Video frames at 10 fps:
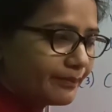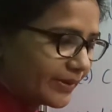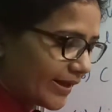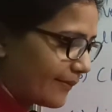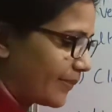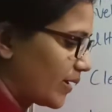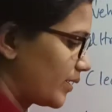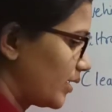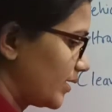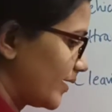
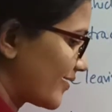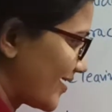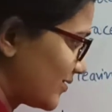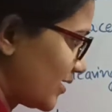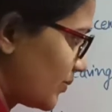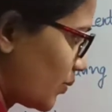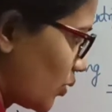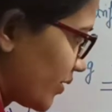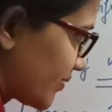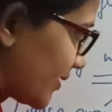टेम्प्ररी या ट्रांजिएंट
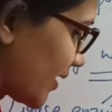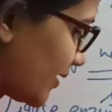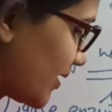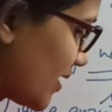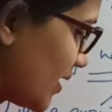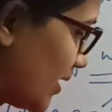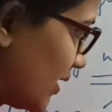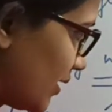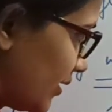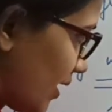पोर्स बनाइए
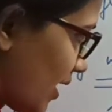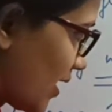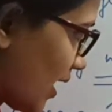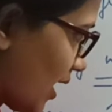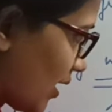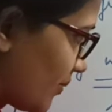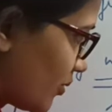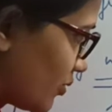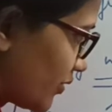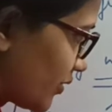या आप
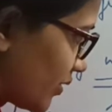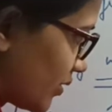उस